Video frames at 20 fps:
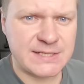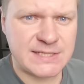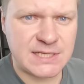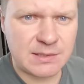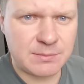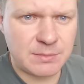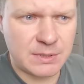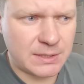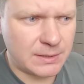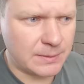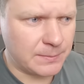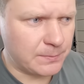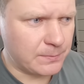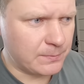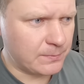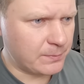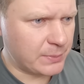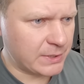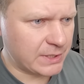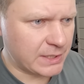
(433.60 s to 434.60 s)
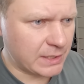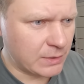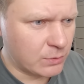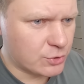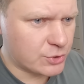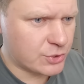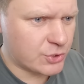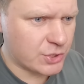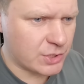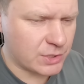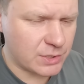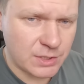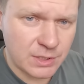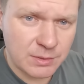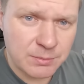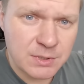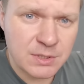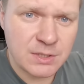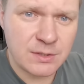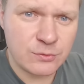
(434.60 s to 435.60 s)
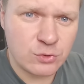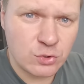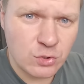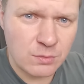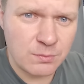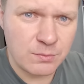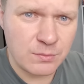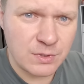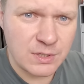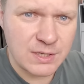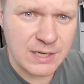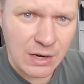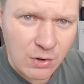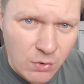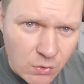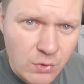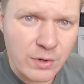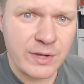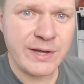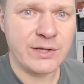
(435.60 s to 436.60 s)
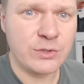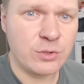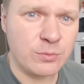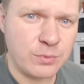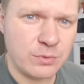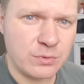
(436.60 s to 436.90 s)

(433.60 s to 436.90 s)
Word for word: А самая приколюшечка-то именно в том, какое оно